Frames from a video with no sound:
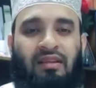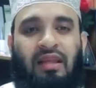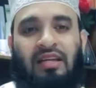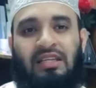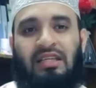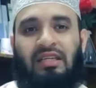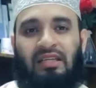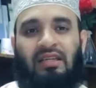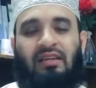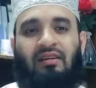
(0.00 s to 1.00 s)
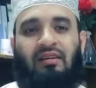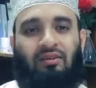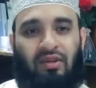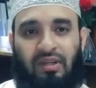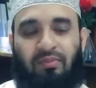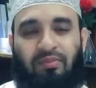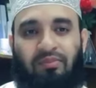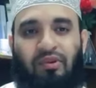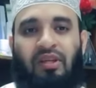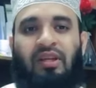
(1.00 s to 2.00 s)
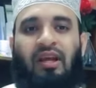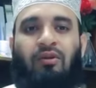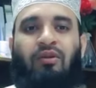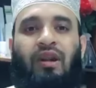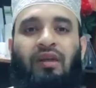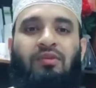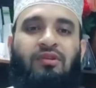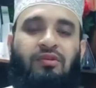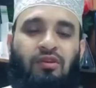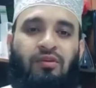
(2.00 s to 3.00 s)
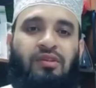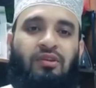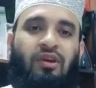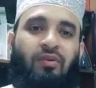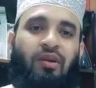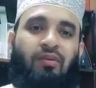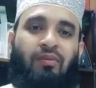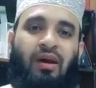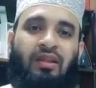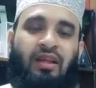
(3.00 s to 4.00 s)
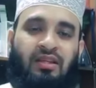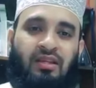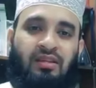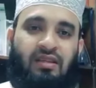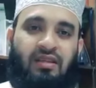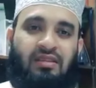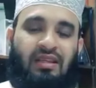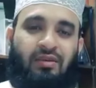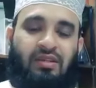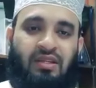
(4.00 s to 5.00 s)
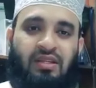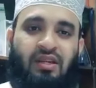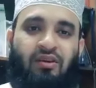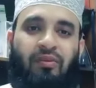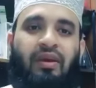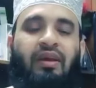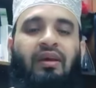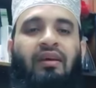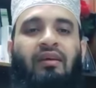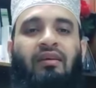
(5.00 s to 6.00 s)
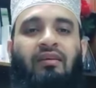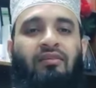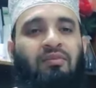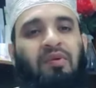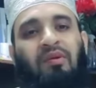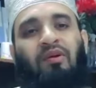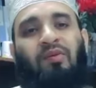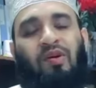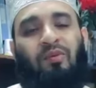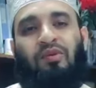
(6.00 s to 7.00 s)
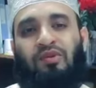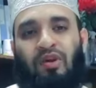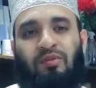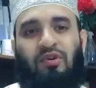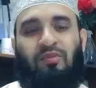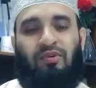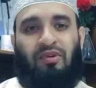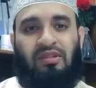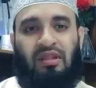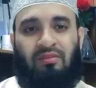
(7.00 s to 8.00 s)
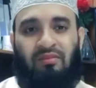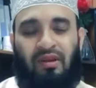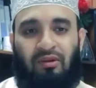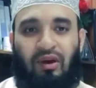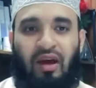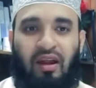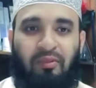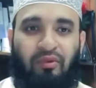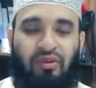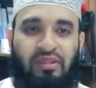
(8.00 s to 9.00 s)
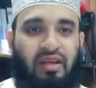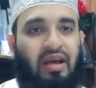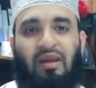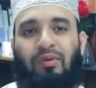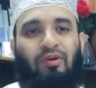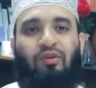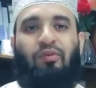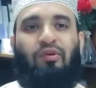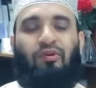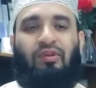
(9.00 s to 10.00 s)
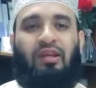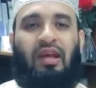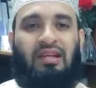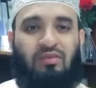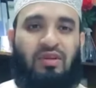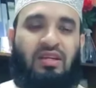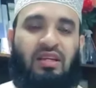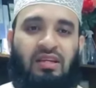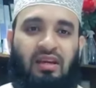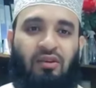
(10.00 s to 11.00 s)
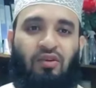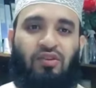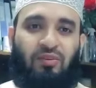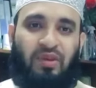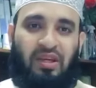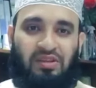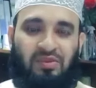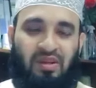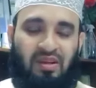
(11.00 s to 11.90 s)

দাসী কিন্তু এটা প্রথাটা এখন নাই বিষ্ণুর সময় ছিল আবার ইমাম মাহাদি আসলে সাল্লাম আসলে সেটা হবে তো বিবাহ বহির্ভূত সব সম্পর্ক ইসলাম এগুলো হারাম করেছে আর হারামে কোনো বরকত নেই আলটিমেটলি এটা গজব নিয়ে আসবে